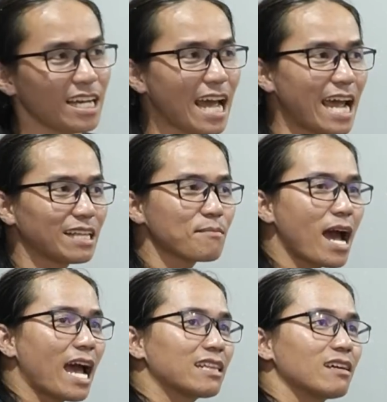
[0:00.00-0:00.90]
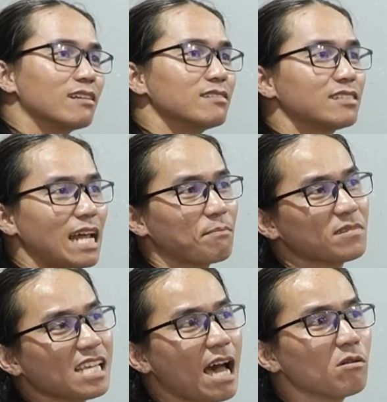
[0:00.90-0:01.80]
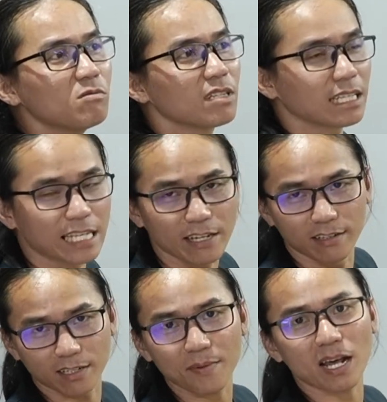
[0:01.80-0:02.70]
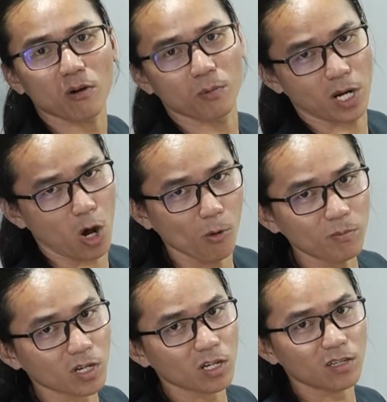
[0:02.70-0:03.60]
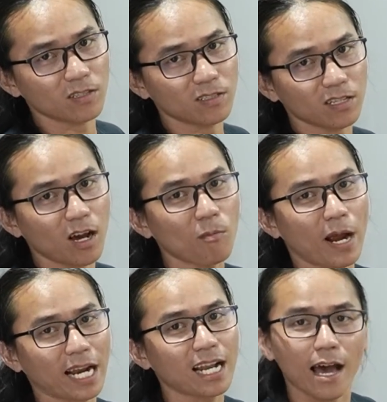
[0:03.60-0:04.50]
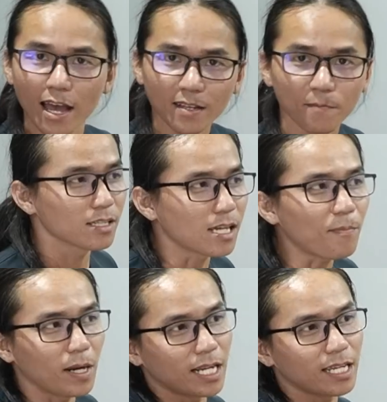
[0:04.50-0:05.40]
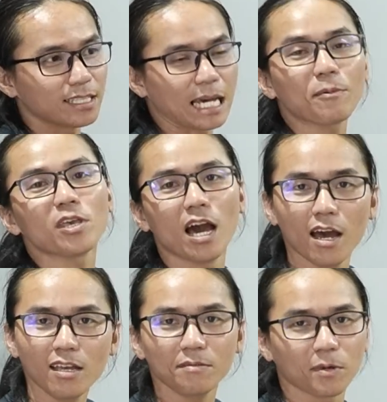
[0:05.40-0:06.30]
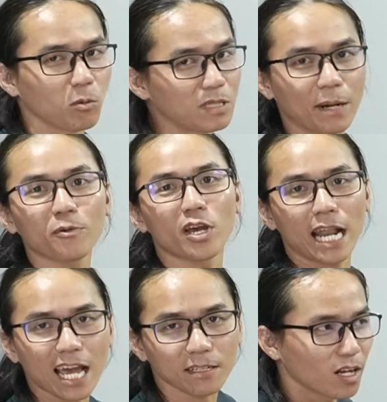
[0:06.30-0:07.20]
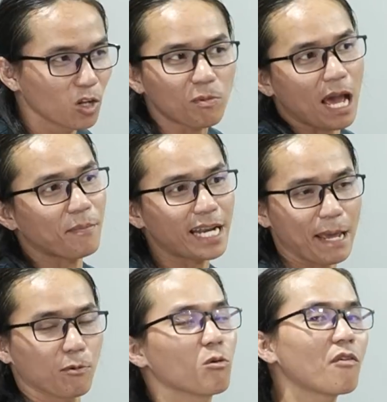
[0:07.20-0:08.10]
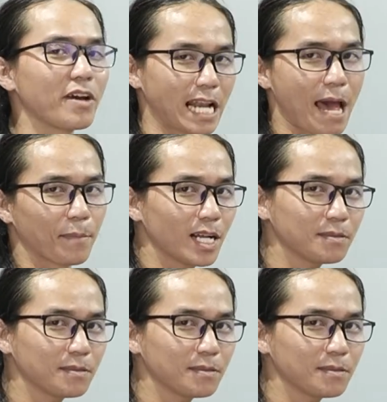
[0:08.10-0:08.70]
tháng hai, tháng ba, tháng tư, tháng năm, tháng sáu là thị trường nó bắt đầu bình ổn, nó nó không hẳn là ế. Shop mình thì chả bao giờ ế mà cũng chẳng bao giờ đắt, lúc nào mấy anh em cũng có việc làm hết